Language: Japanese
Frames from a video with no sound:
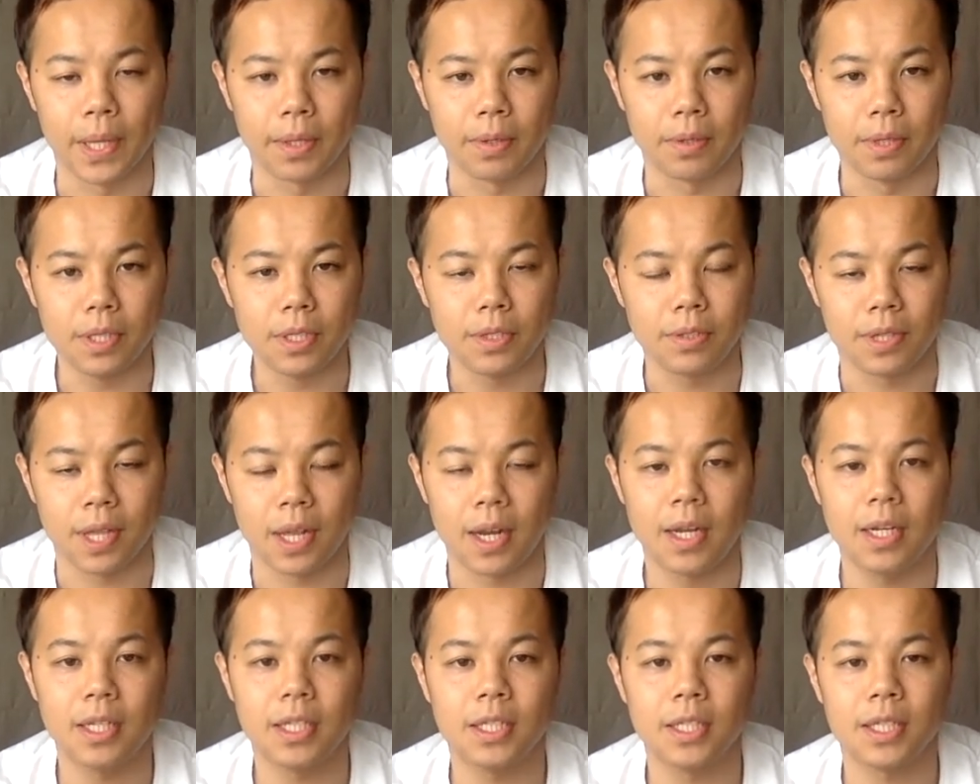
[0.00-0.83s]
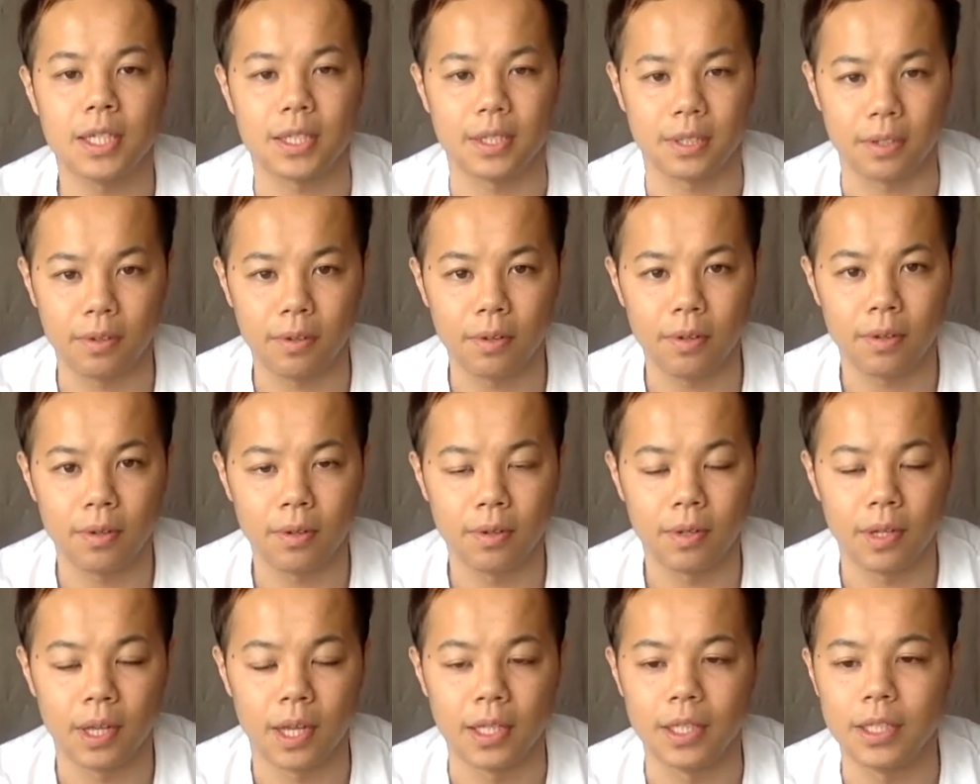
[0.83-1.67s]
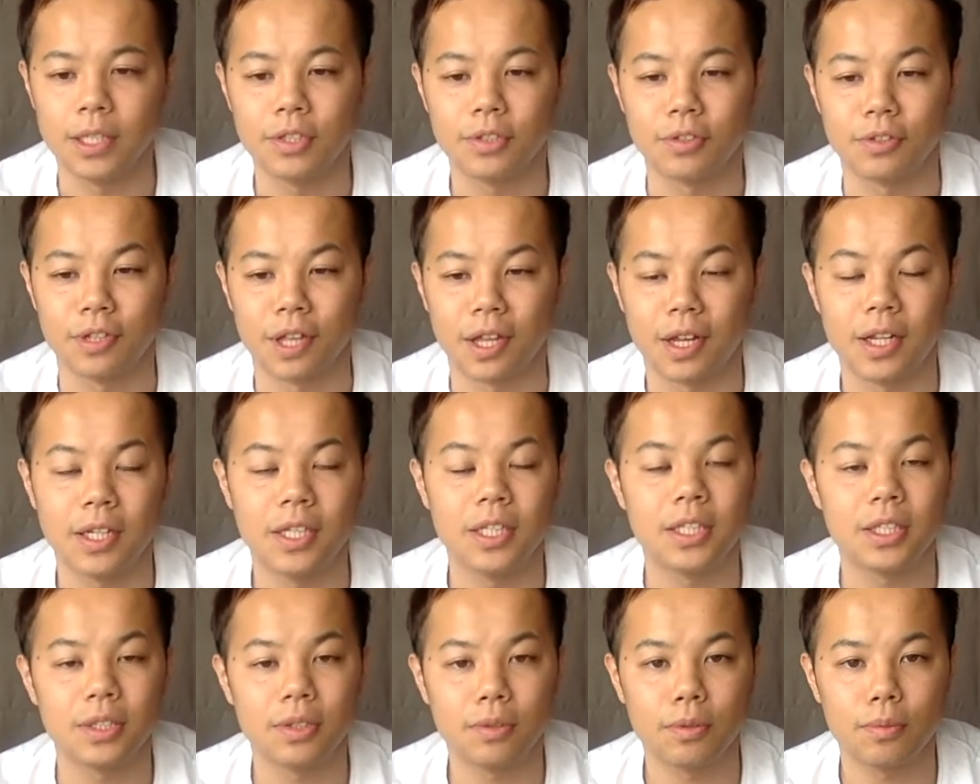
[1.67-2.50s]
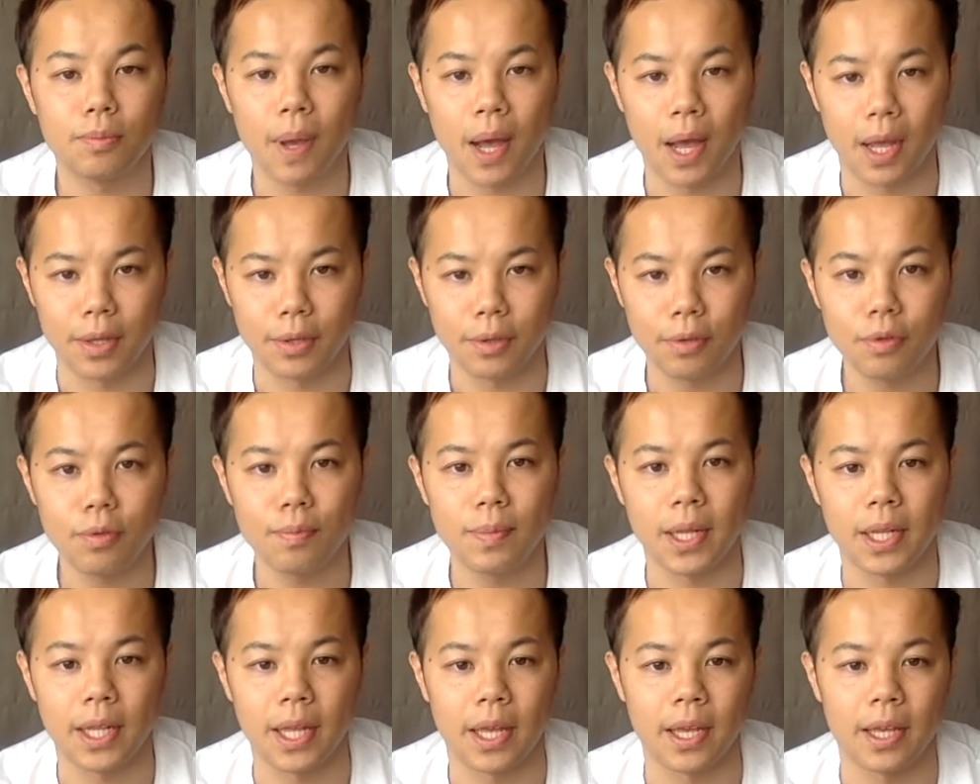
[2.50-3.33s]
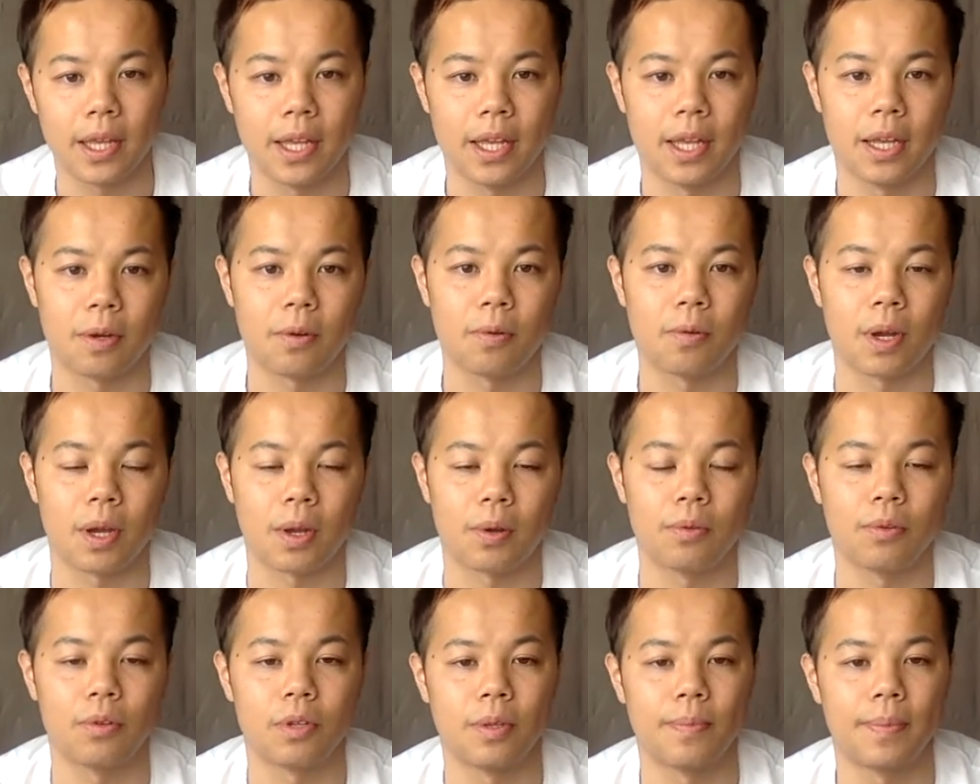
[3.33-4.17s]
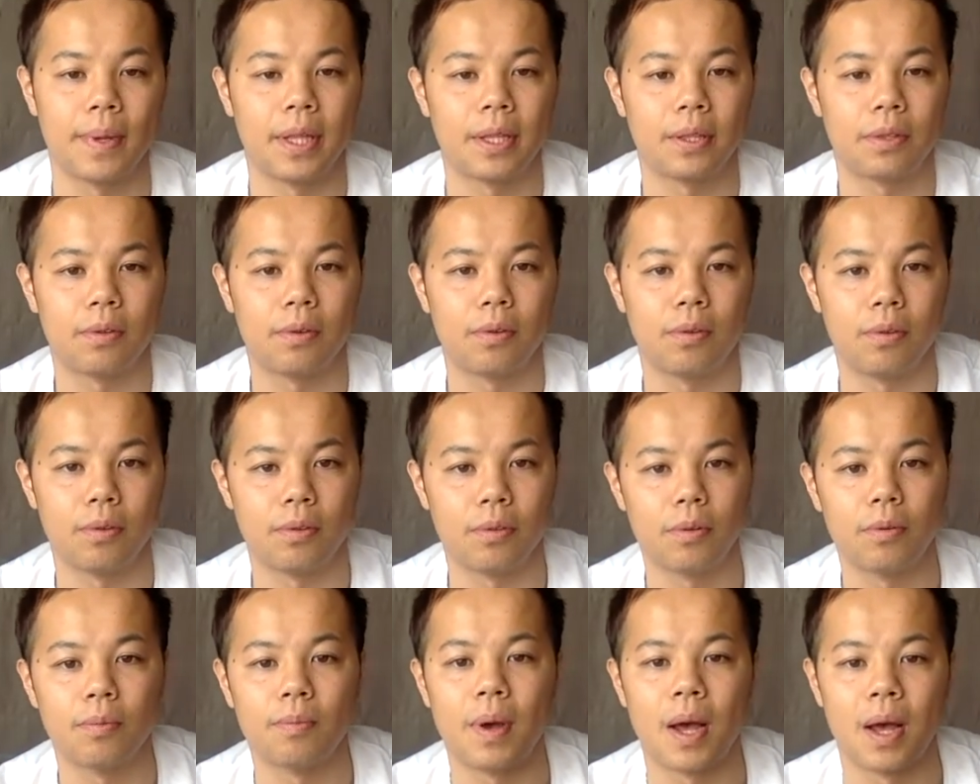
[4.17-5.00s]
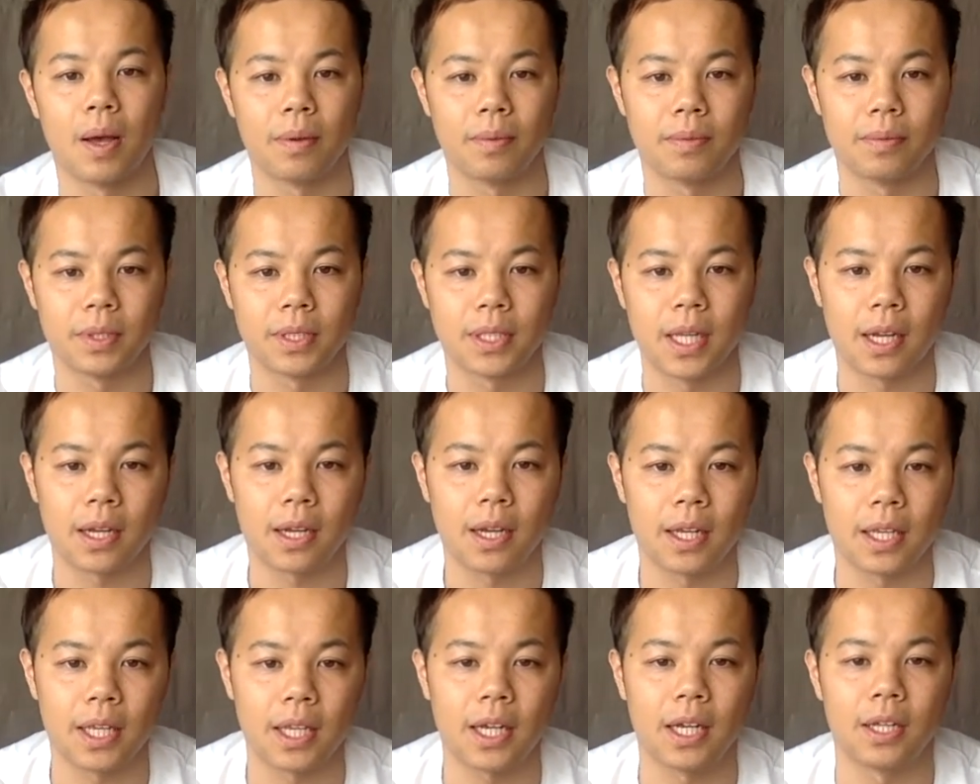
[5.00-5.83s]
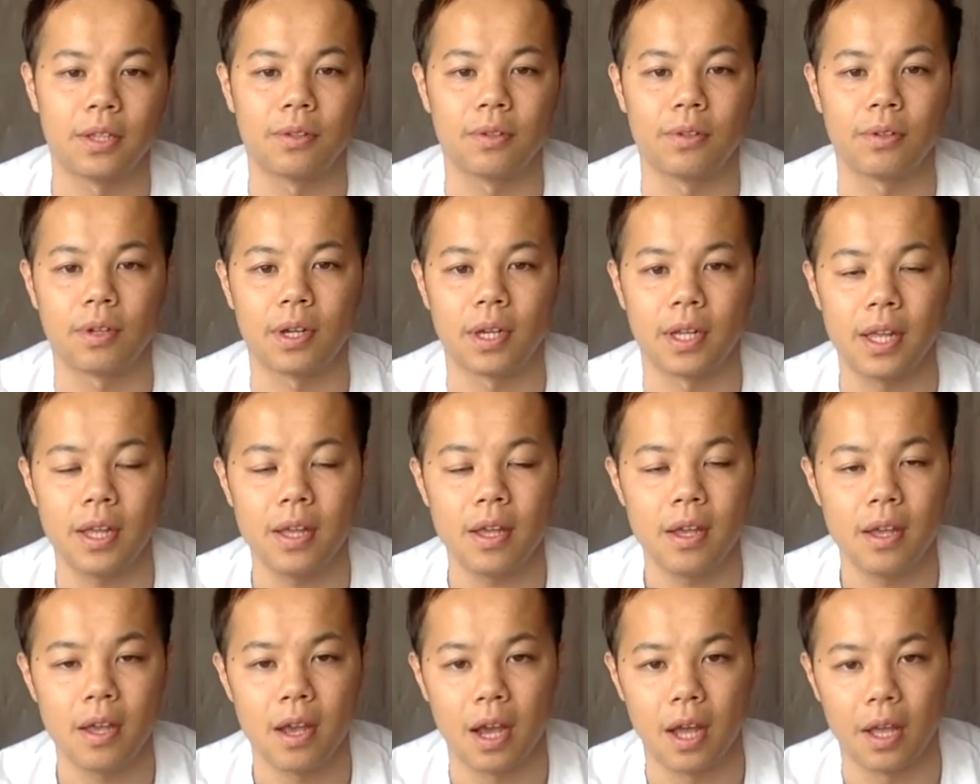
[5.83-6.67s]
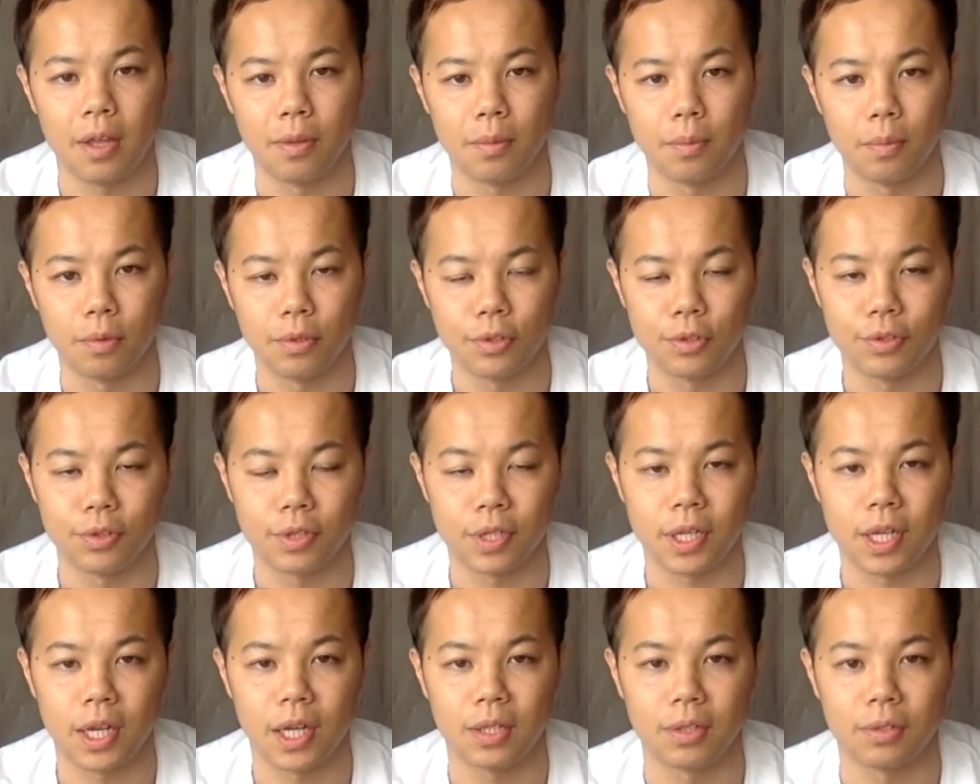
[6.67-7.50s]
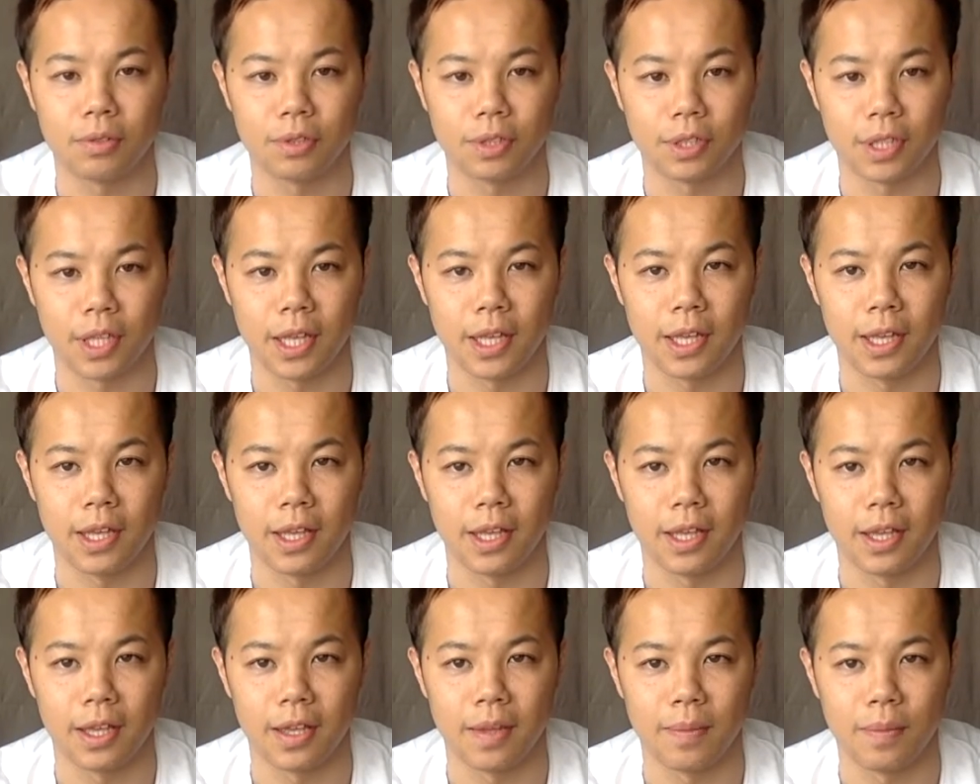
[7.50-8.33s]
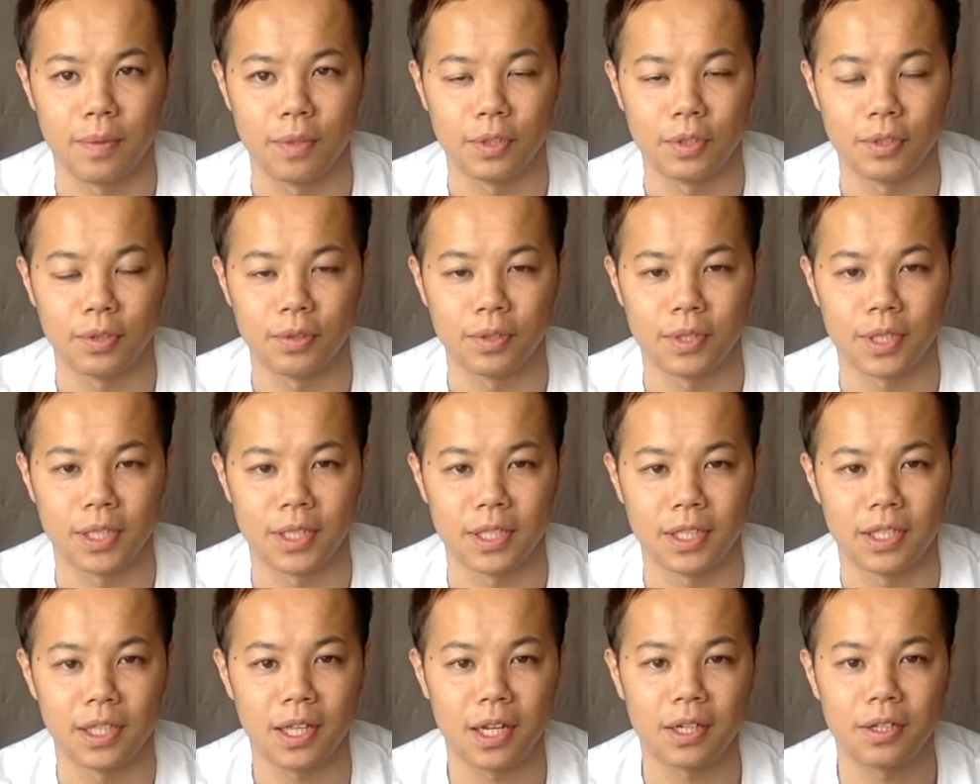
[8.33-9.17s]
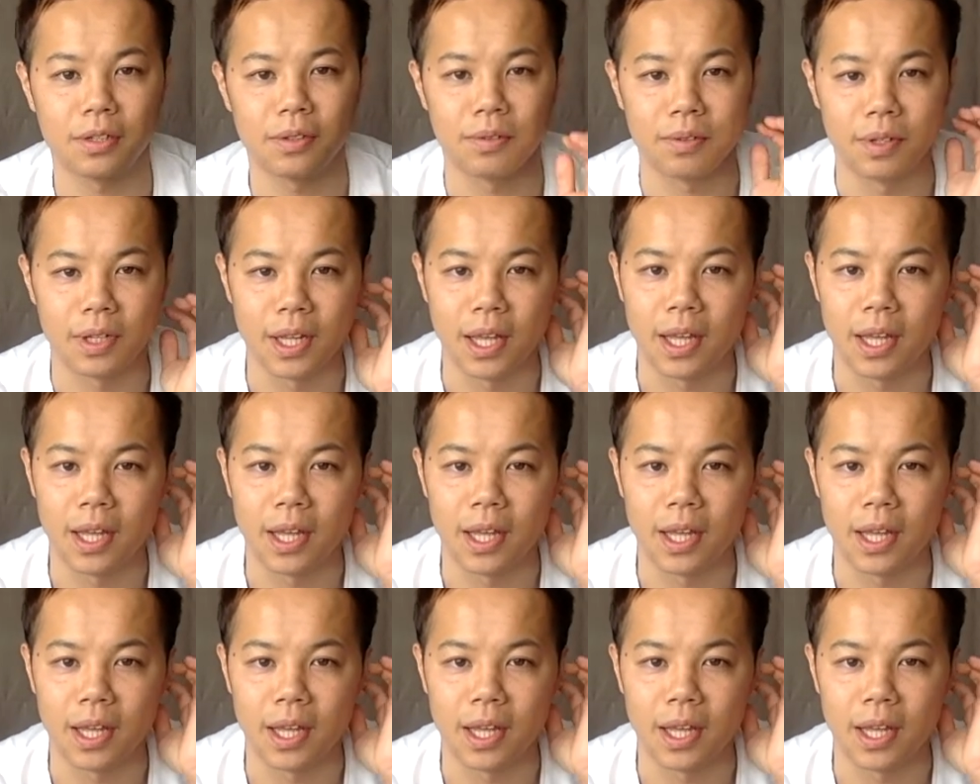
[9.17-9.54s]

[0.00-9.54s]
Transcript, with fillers: 27日ですの27日の、まあ、夜まで、えー、今回このイベントの、まあ、参加期間というかねあの募集期間として、えー、募集をさせていただくので、